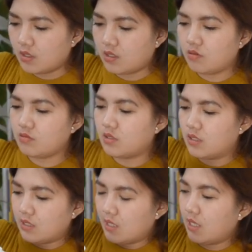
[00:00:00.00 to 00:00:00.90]
So,
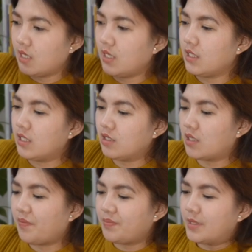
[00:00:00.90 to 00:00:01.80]
dito
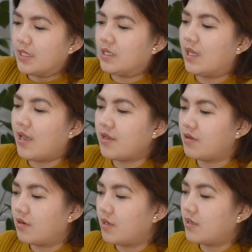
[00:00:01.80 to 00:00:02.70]
sa first
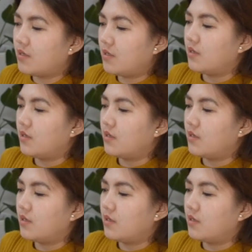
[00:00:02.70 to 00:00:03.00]
layer,